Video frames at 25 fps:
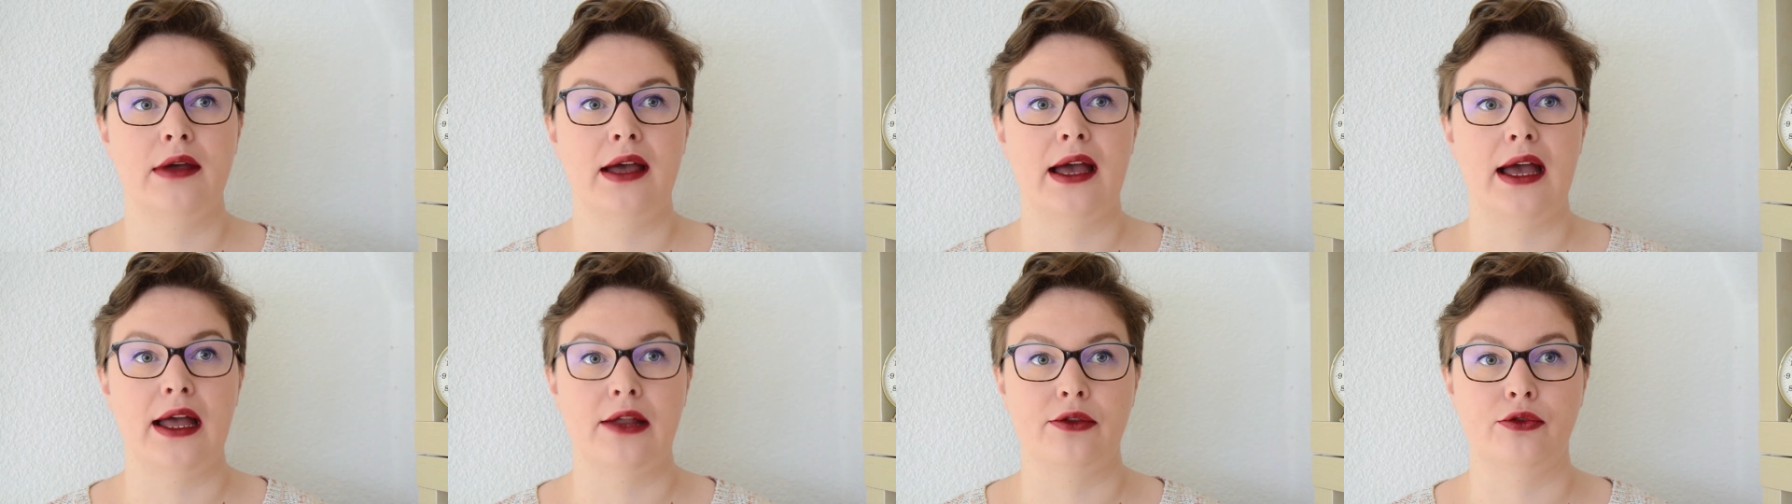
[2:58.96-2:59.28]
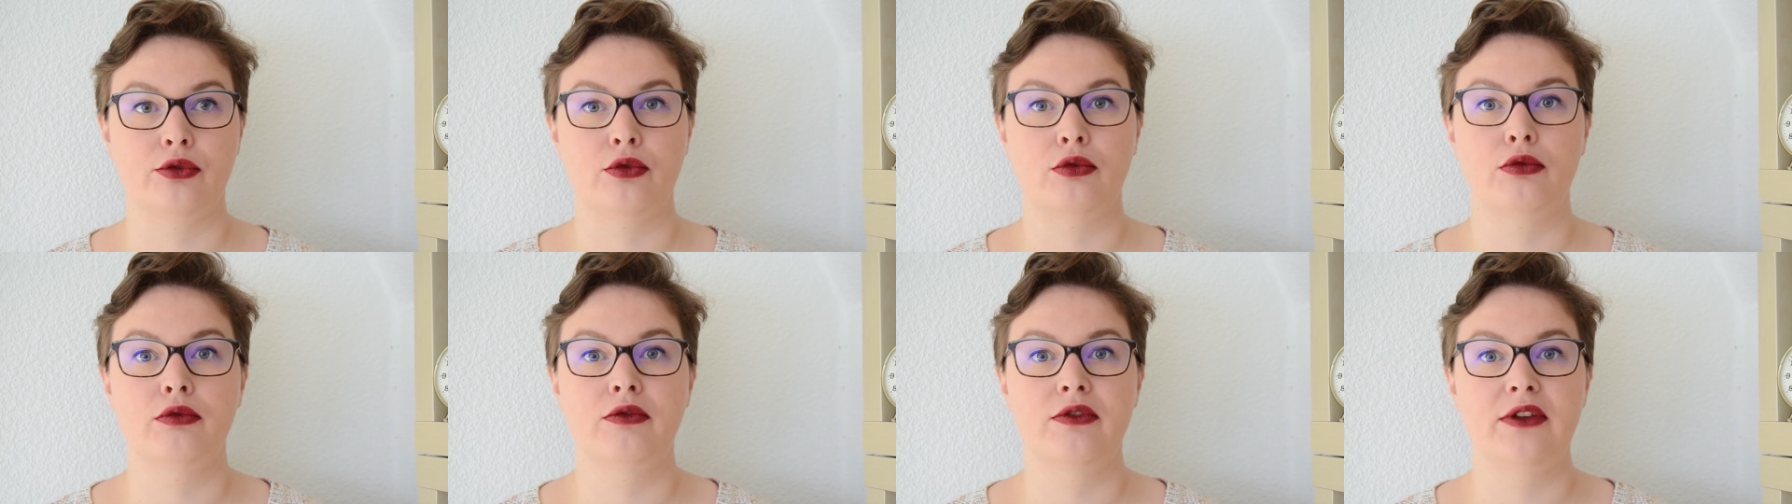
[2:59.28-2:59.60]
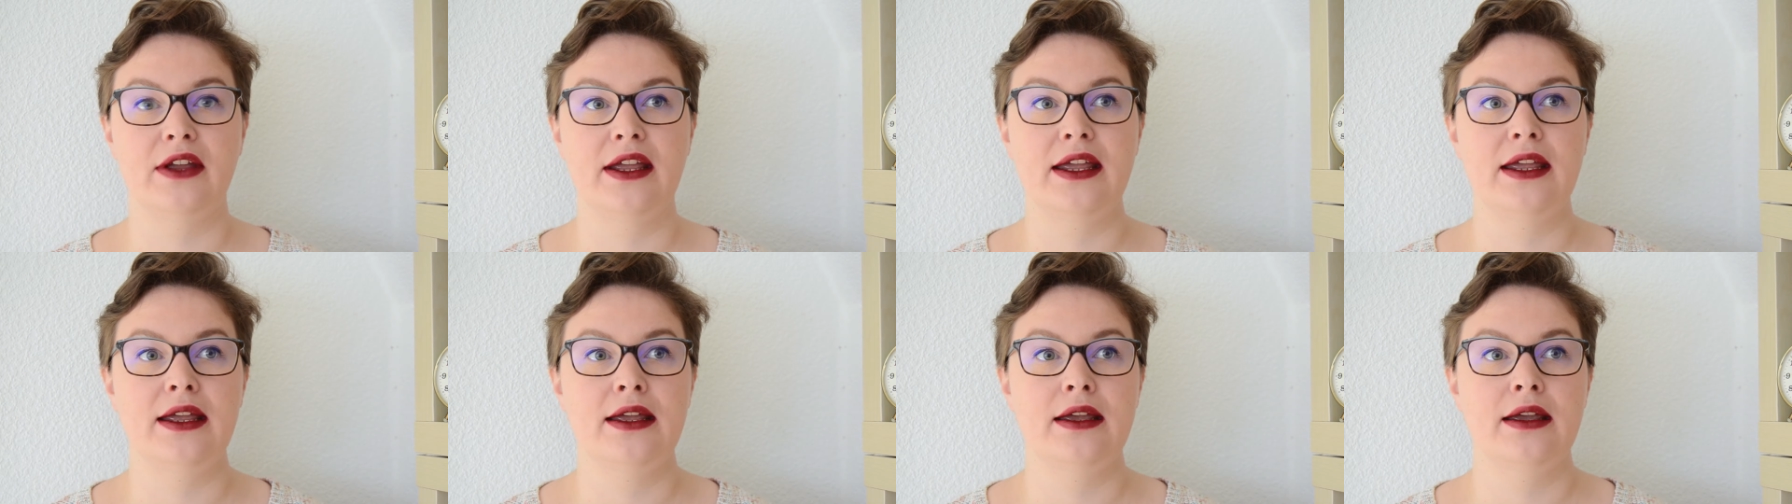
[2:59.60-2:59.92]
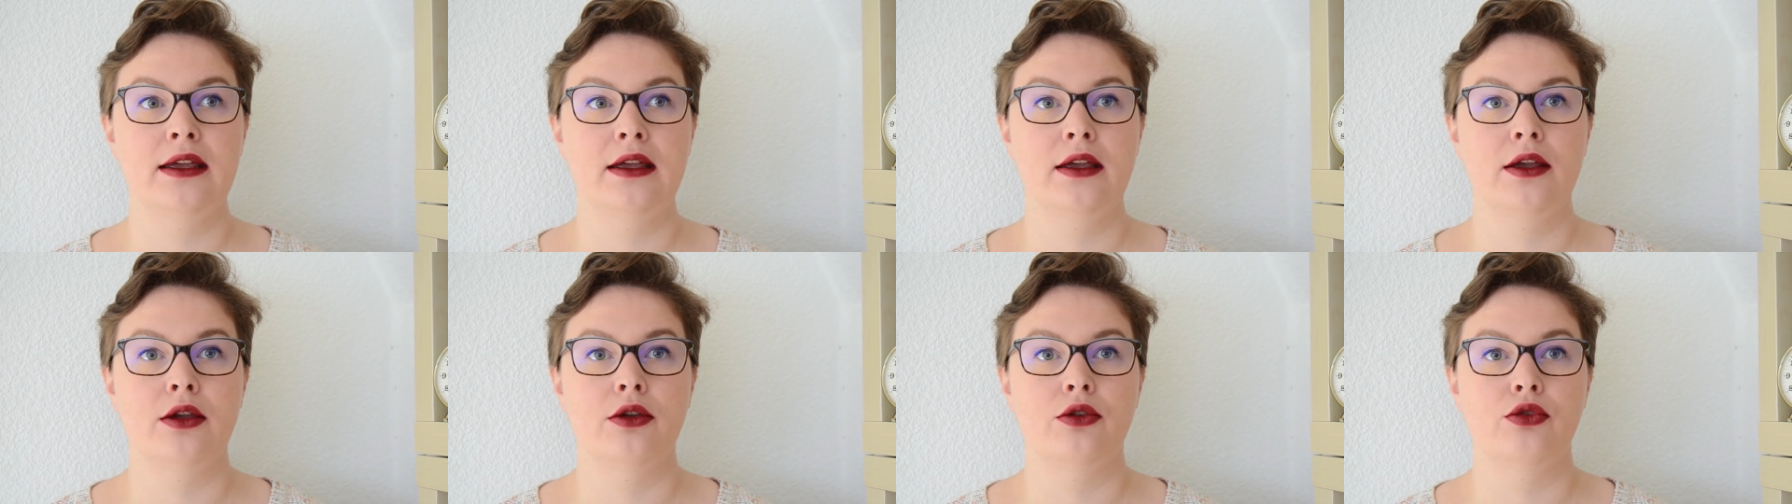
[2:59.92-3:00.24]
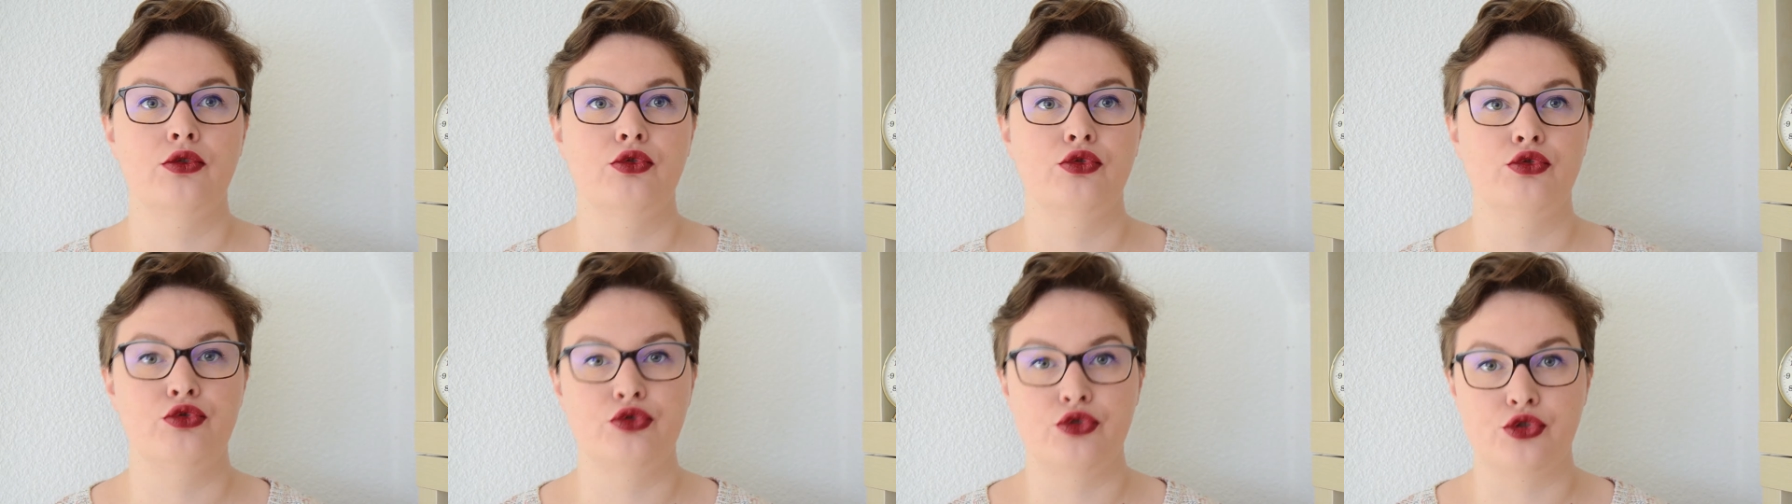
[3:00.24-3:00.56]
à trouver
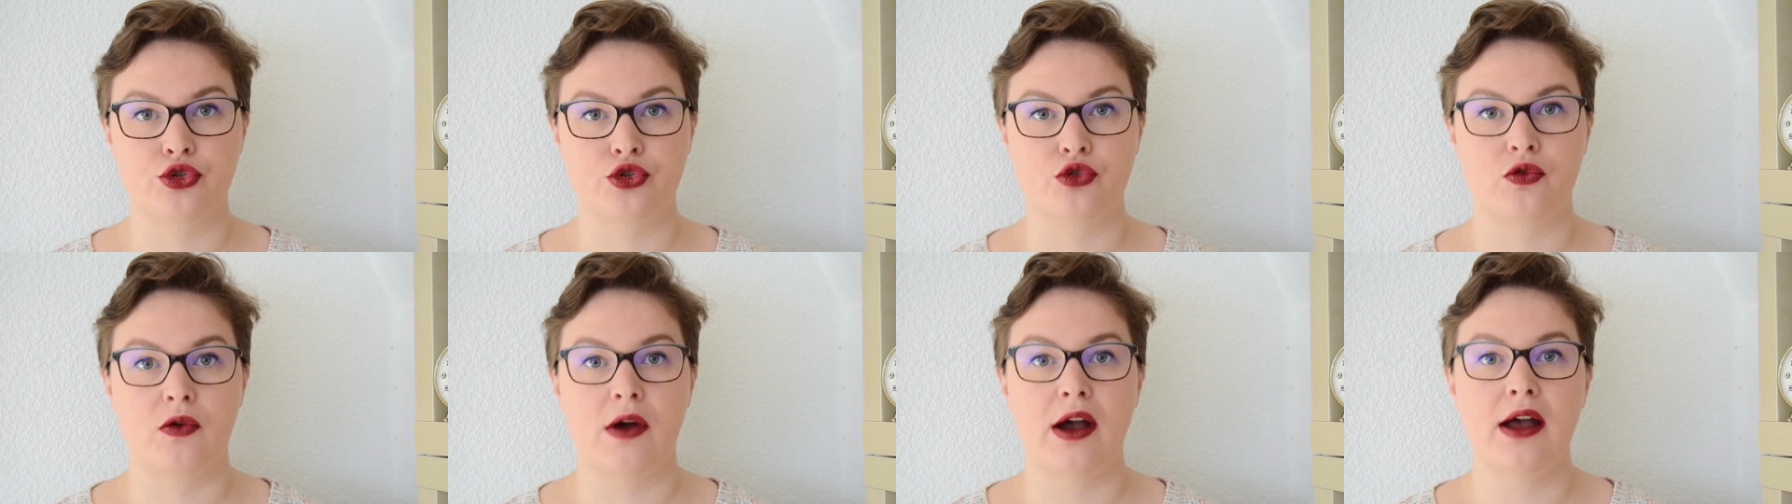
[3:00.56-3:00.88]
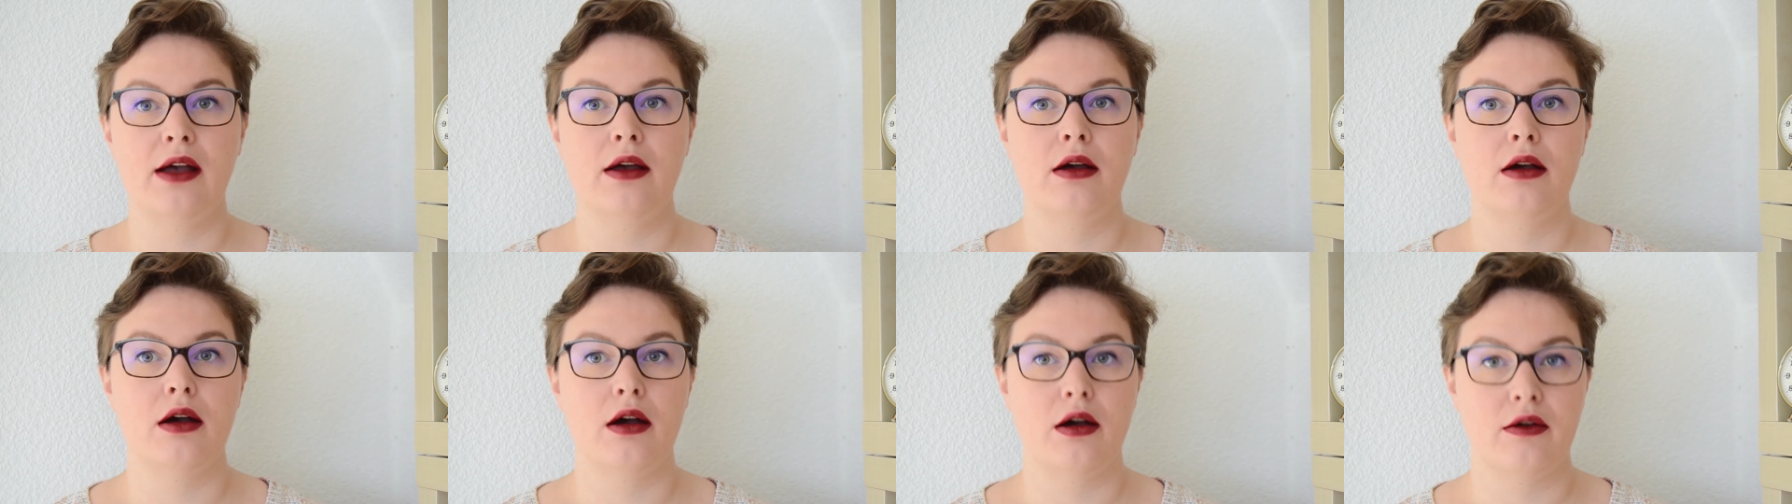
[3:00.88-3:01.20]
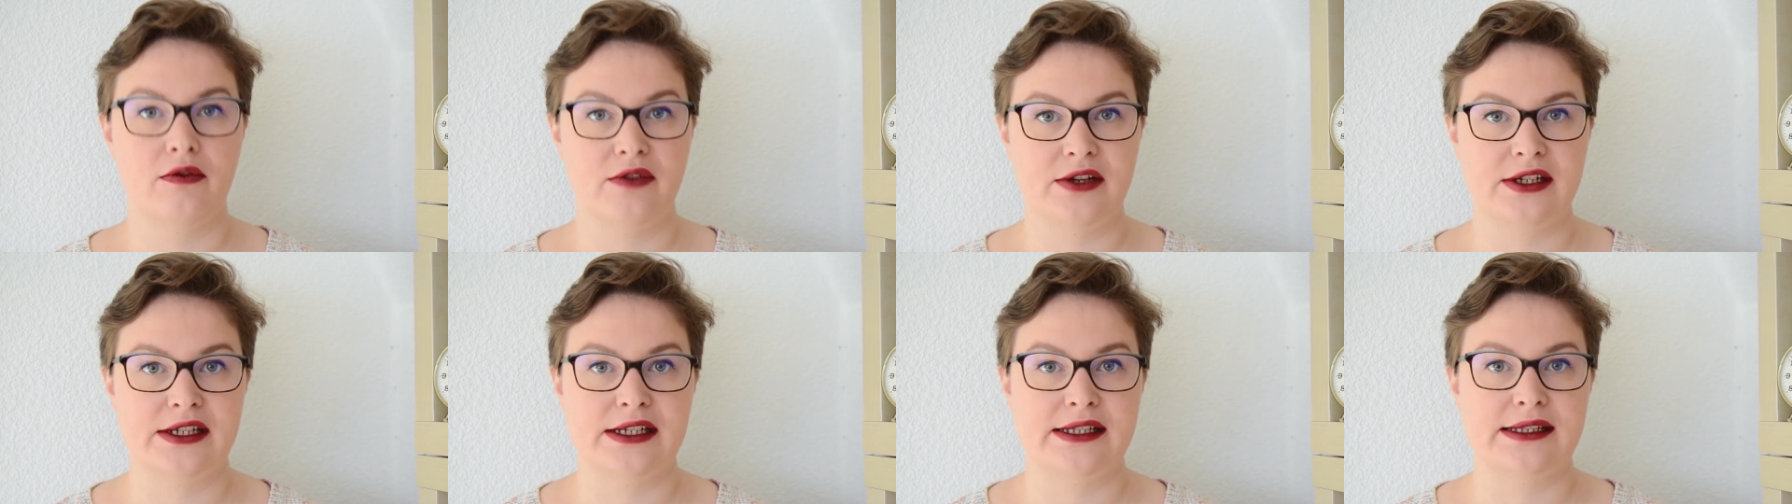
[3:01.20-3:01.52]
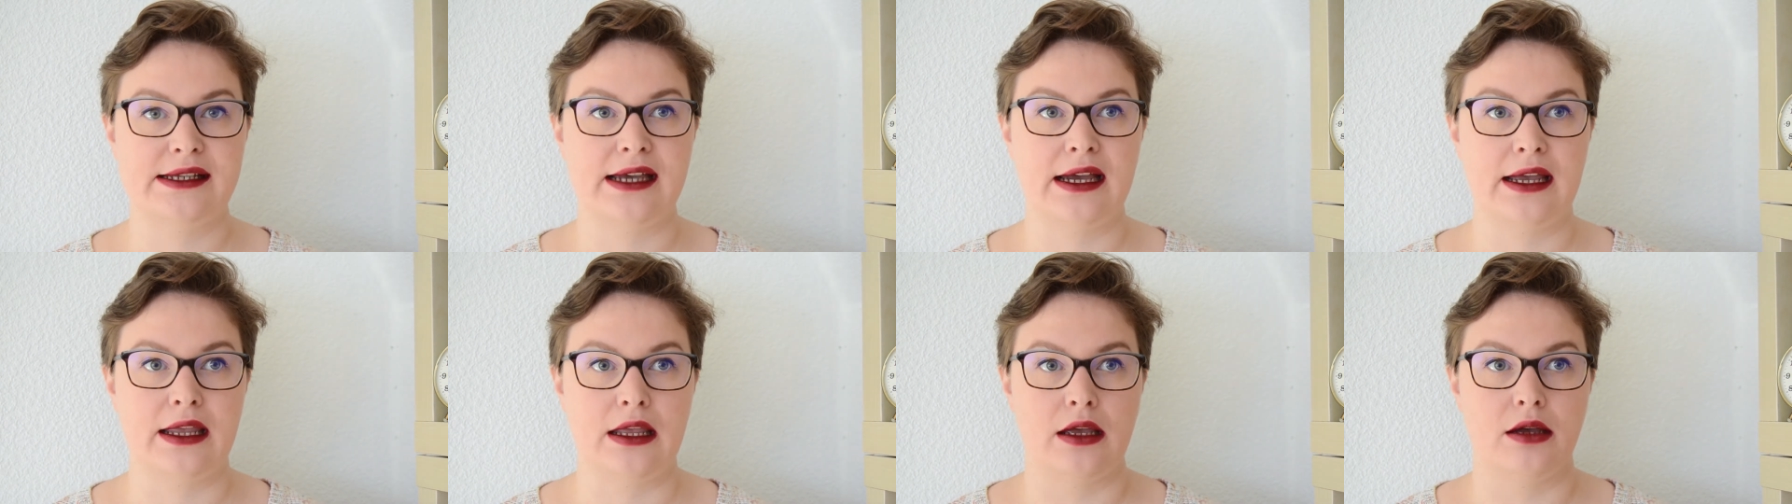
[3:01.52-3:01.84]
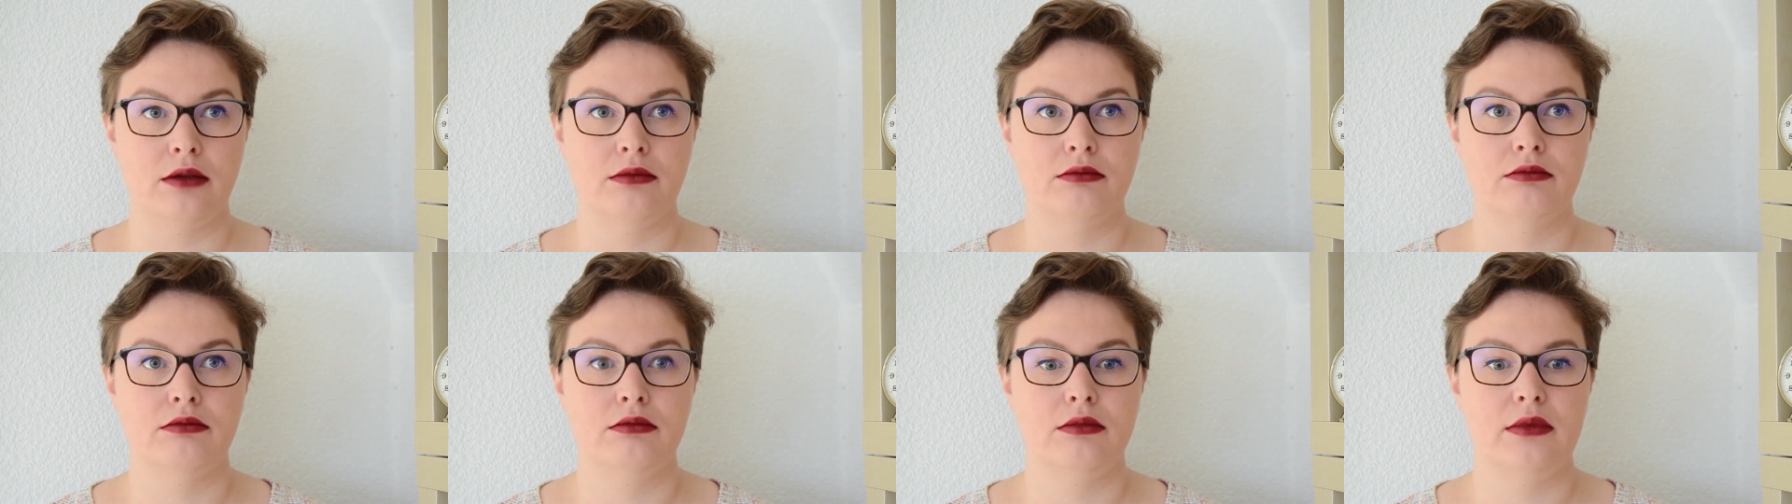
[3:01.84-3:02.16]
du choix en
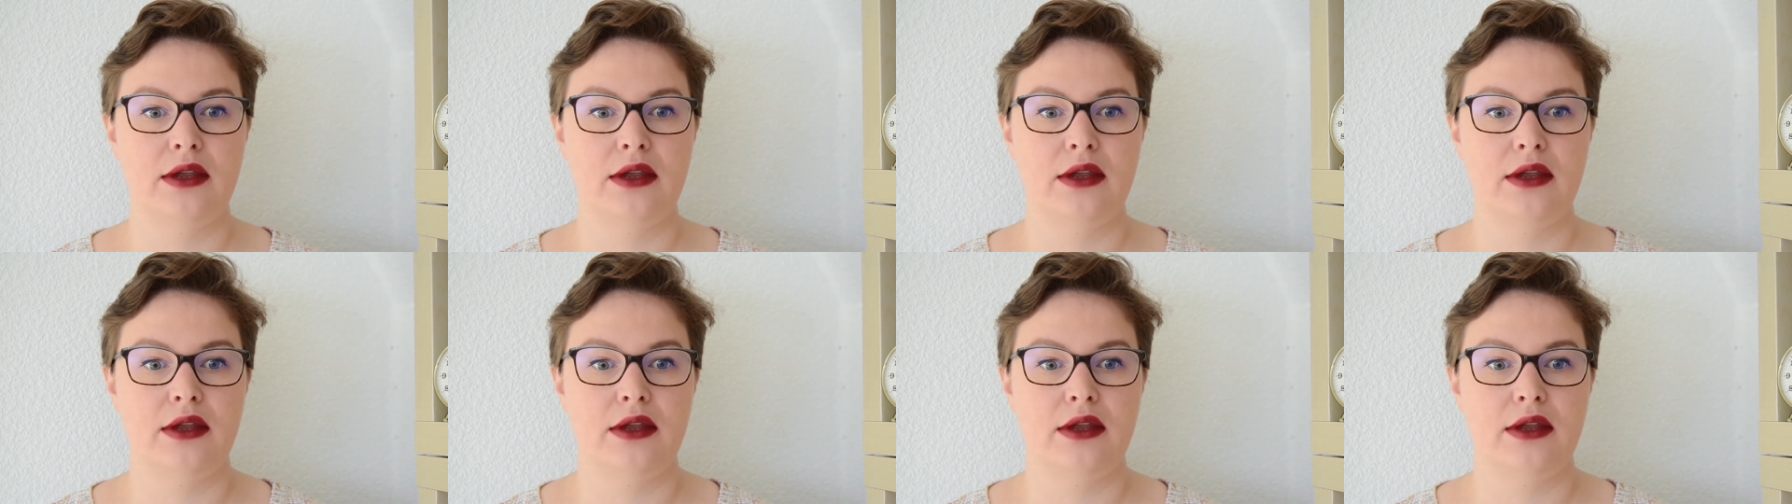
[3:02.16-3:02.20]
végétarien.